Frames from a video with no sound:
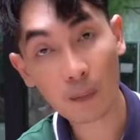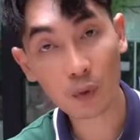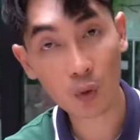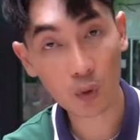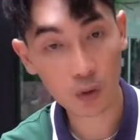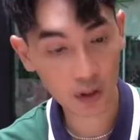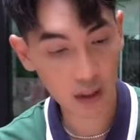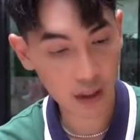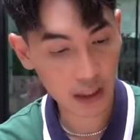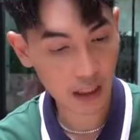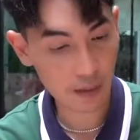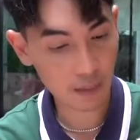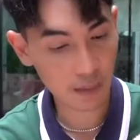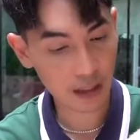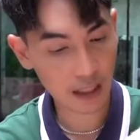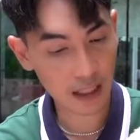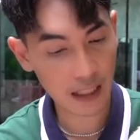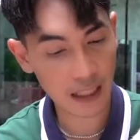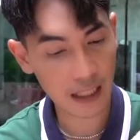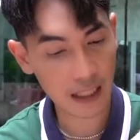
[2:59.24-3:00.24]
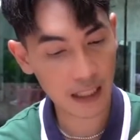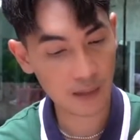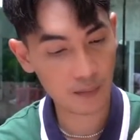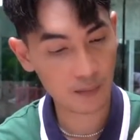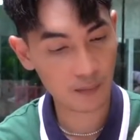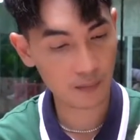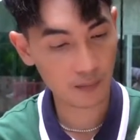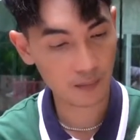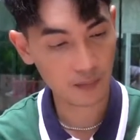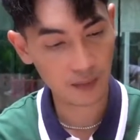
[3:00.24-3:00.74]
บโทนครีมครีม
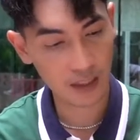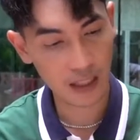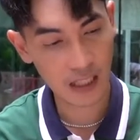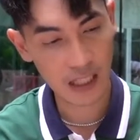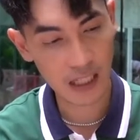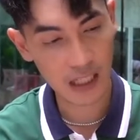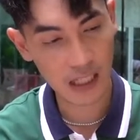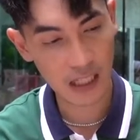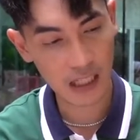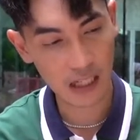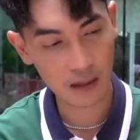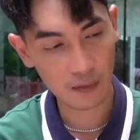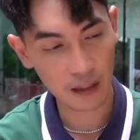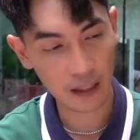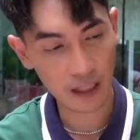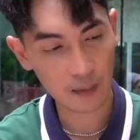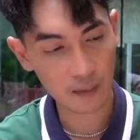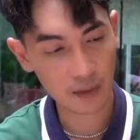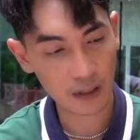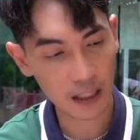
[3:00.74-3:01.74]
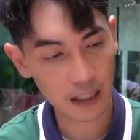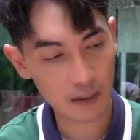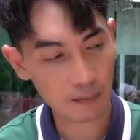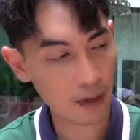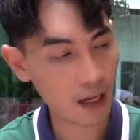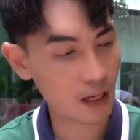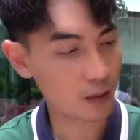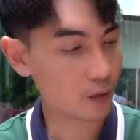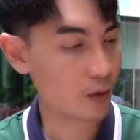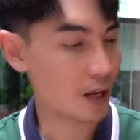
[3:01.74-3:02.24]
นี่เห็นไหมครับ ครีม
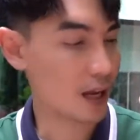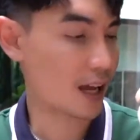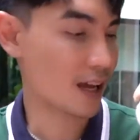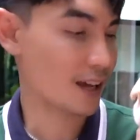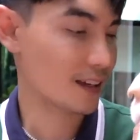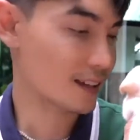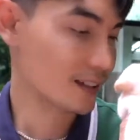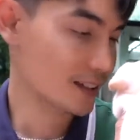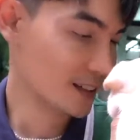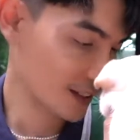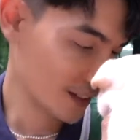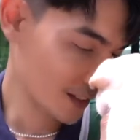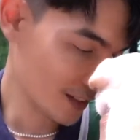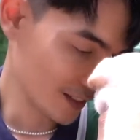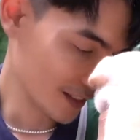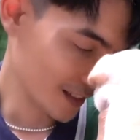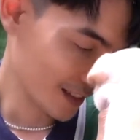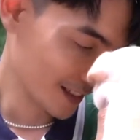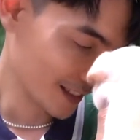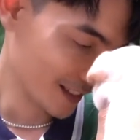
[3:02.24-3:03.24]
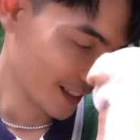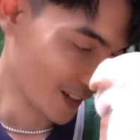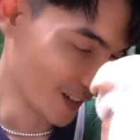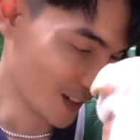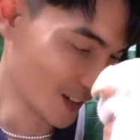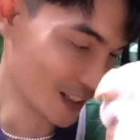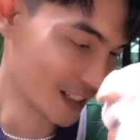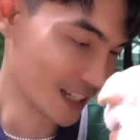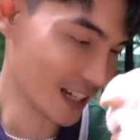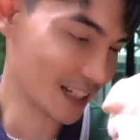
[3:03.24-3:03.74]
มากกว่าหล่อ
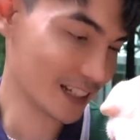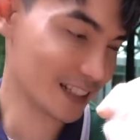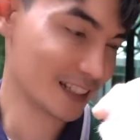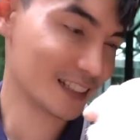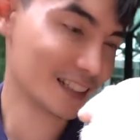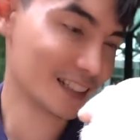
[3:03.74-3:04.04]
จัง